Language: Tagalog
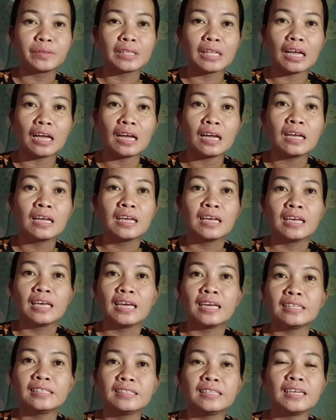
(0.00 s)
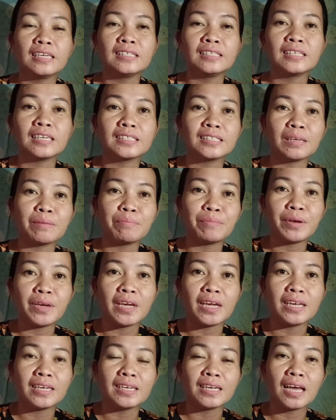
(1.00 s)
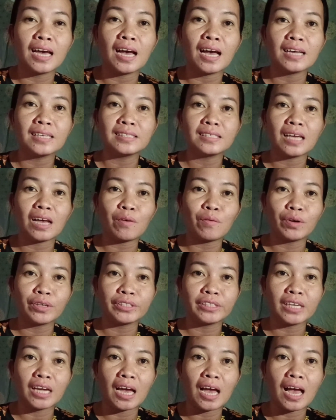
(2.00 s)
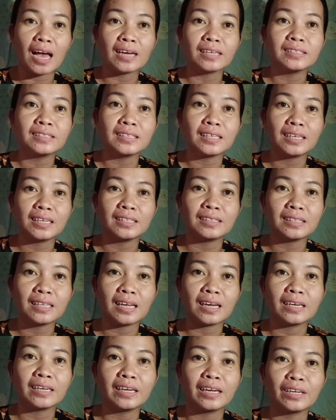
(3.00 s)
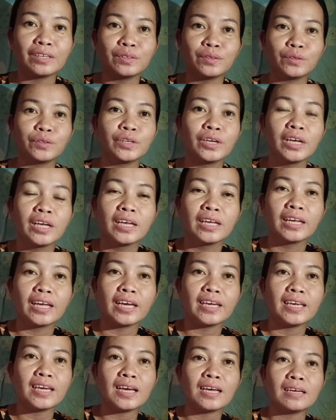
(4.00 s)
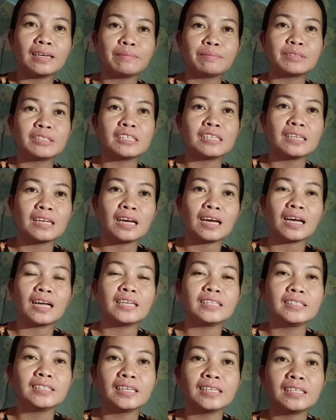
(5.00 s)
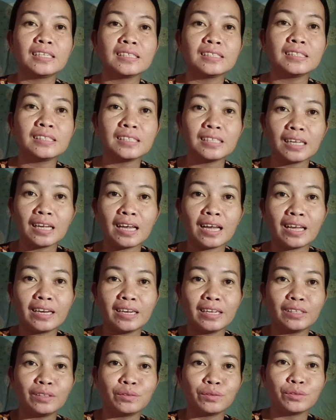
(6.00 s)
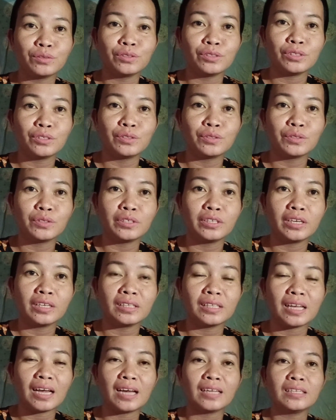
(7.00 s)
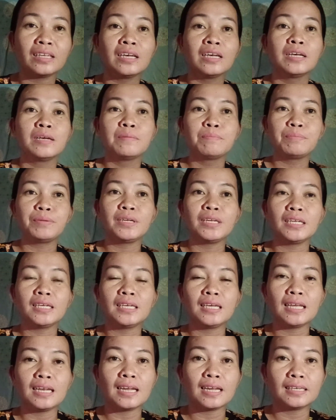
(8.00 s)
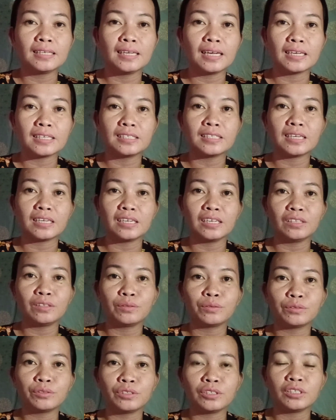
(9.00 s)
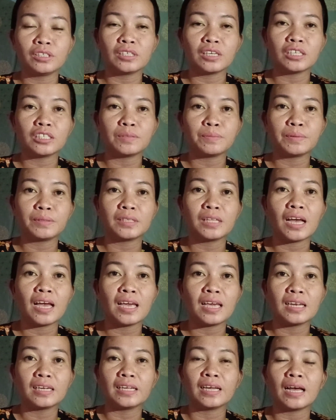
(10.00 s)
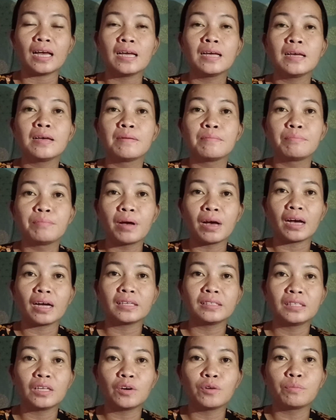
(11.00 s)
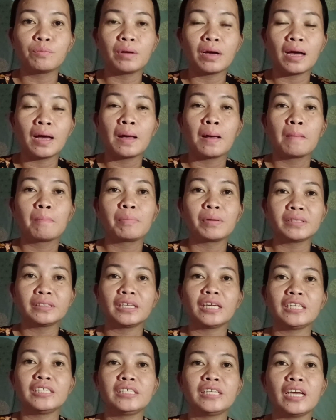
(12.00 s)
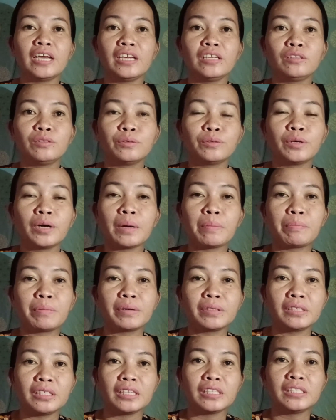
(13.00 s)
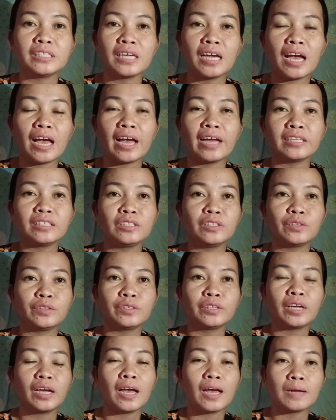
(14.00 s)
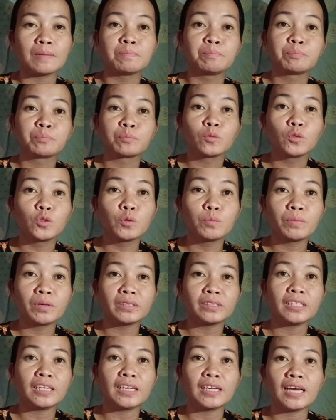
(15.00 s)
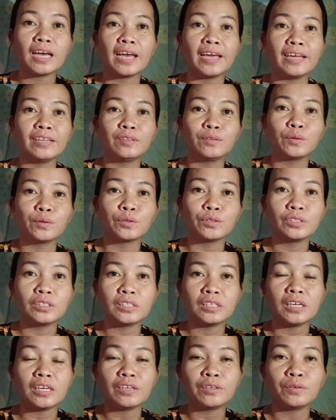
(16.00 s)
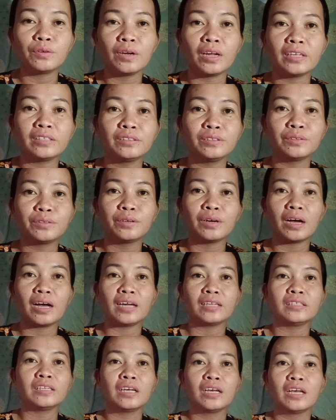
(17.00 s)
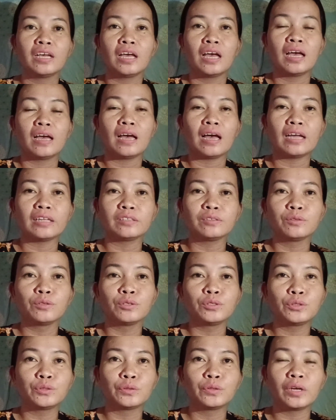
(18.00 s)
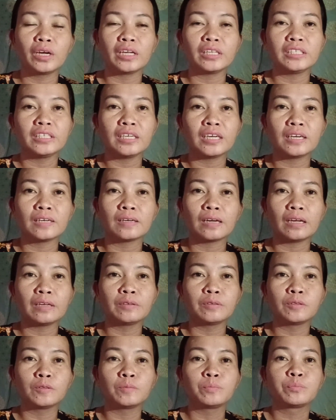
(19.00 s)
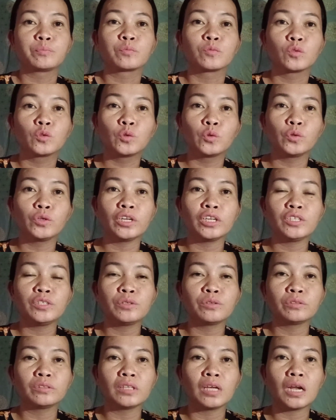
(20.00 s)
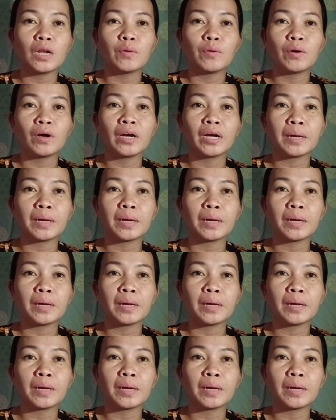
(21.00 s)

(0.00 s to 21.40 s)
na hindi sasabihin ng asawa niya ang salitang ganun. Kaya sinakal niya na sinakal itong si Juliet at pinigilan nga siya nitong si Jasmine dahil nga baka daw mapatay niya itong kapatid niya at yun nga dumating nga itong si Rolando at at gusto nga niyang ano kunin yung dalawang